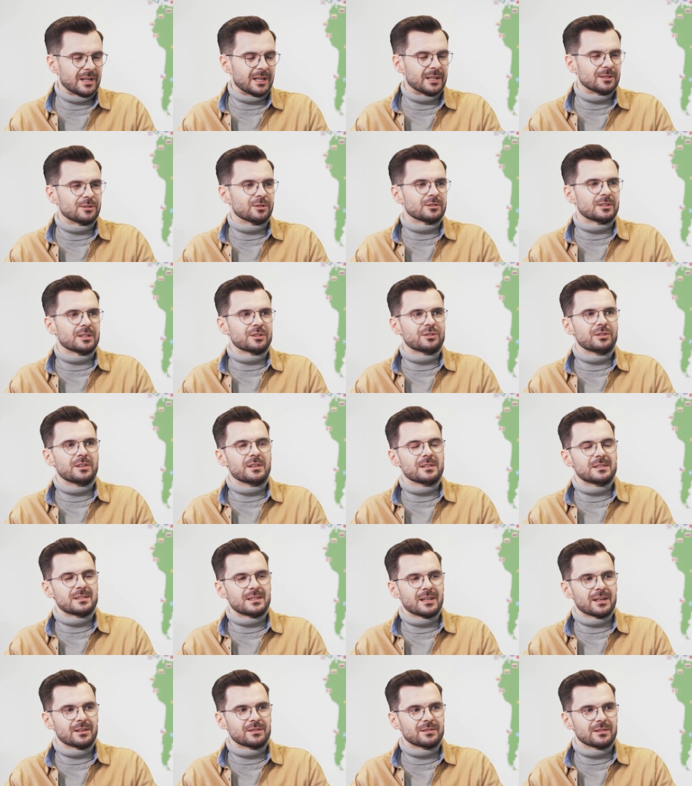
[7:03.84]
Ale to też nie
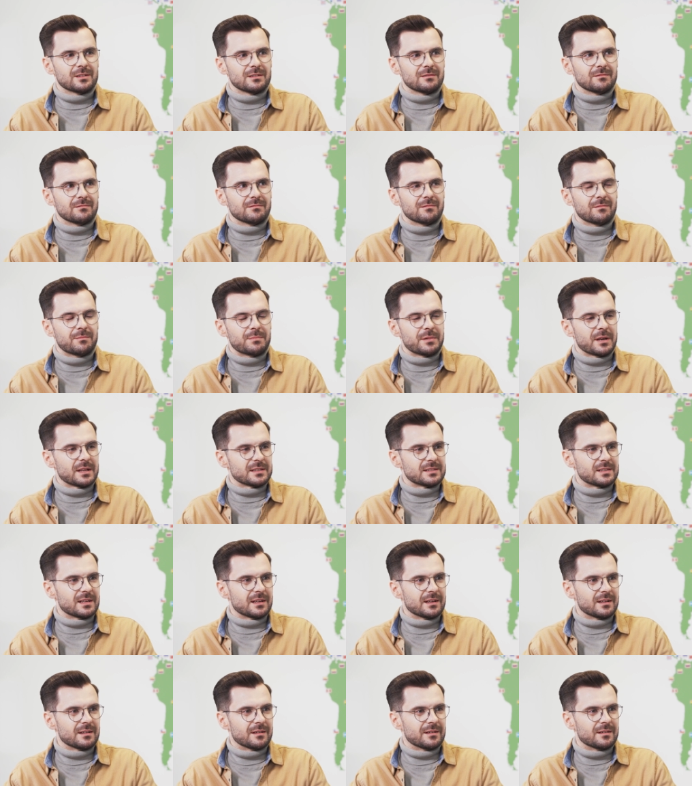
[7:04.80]
jest tak, że
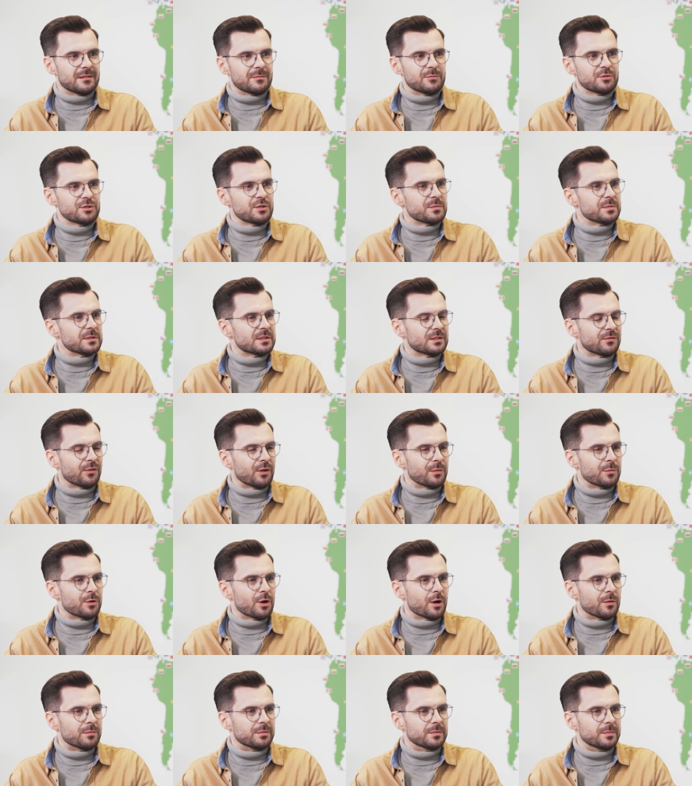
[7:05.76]
praca musi być
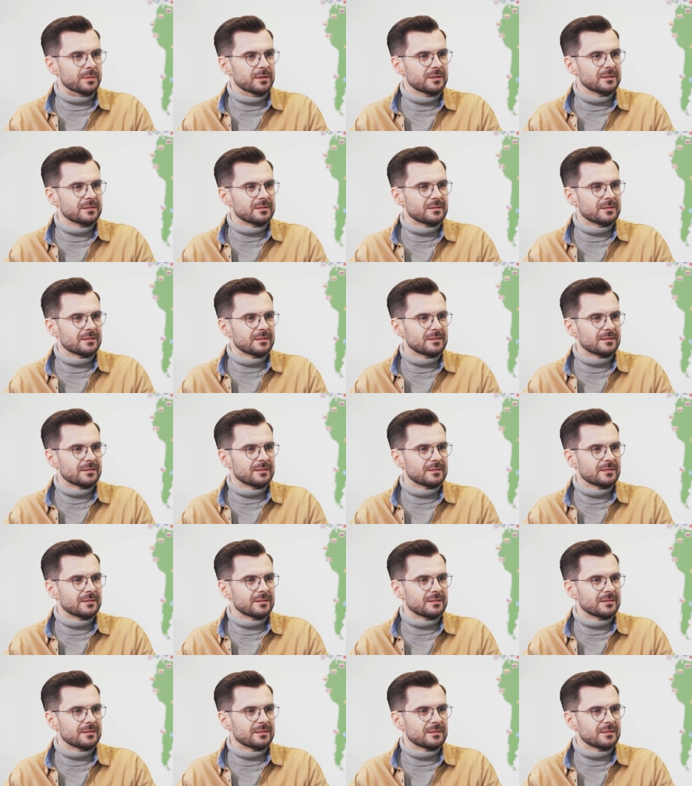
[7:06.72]
Twoim hobby?